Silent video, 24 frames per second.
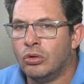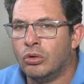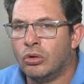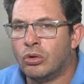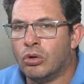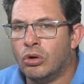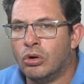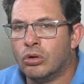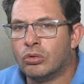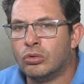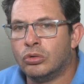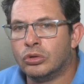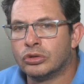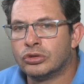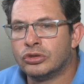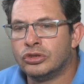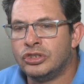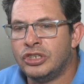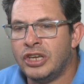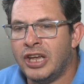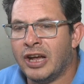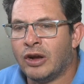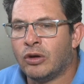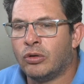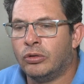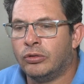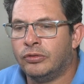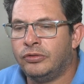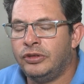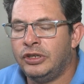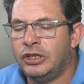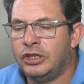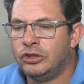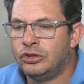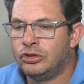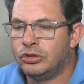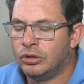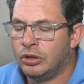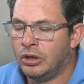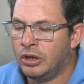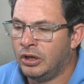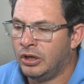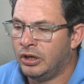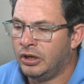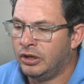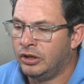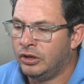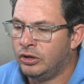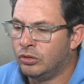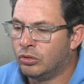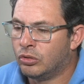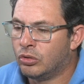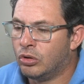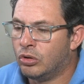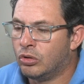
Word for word: o concurso de Ecovídeo e o